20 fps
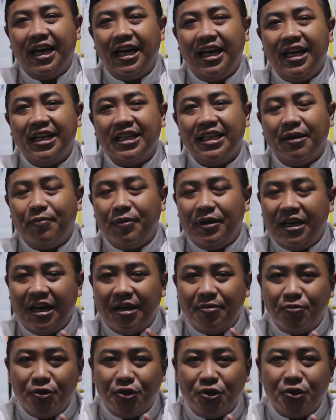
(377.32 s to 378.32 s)
Ya,
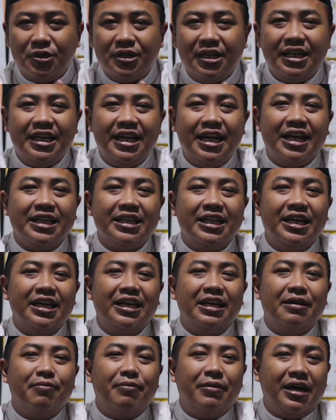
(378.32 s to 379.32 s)
tapi dengan munculnya niat
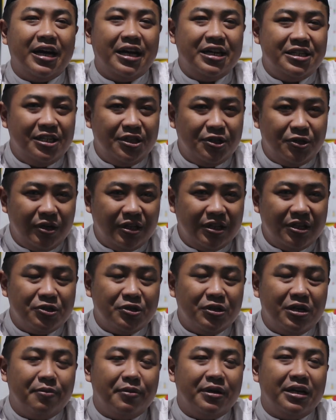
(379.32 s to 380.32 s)
maka di situ
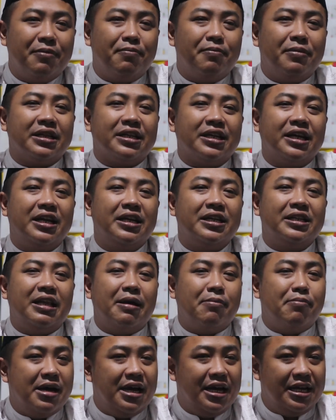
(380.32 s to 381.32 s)
kita sudah
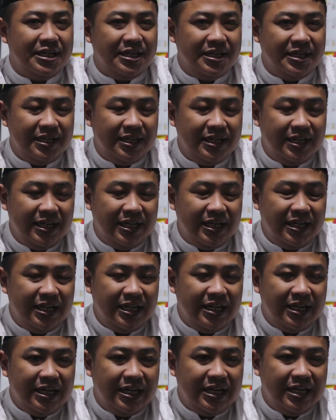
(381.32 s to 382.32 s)
mendapatkan tambahan.
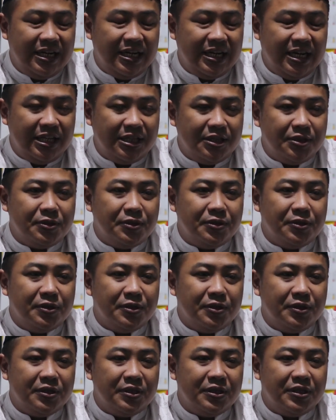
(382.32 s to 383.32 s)
Nah,
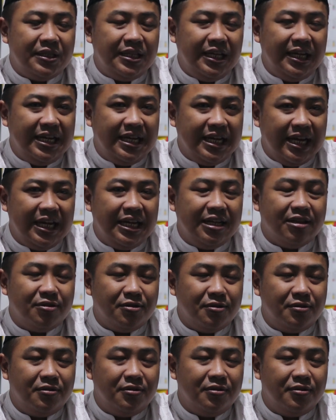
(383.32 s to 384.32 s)
itu tiga
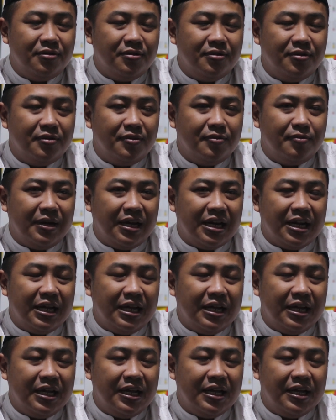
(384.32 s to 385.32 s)
itu
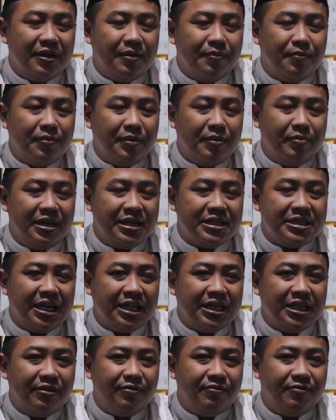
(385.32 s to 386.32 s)
para
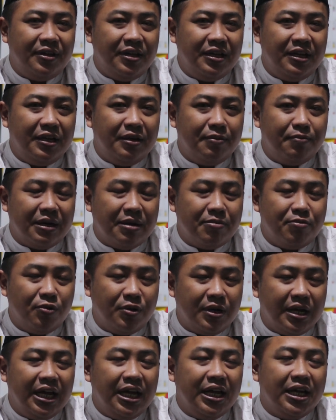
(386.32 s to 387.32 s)
pemirsa TV
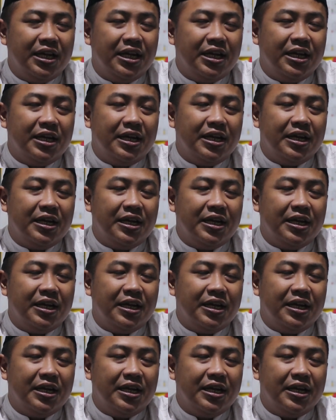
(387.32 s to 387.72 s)
Pramuka